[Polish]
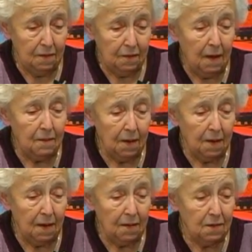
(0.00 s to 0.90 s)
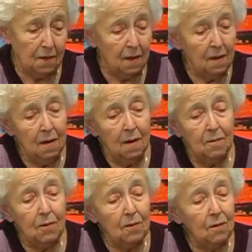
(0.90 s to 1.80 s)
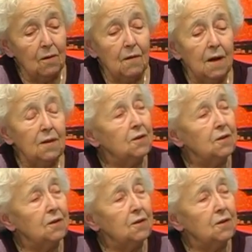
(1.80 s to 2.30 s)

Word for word: fabryka, która produkowała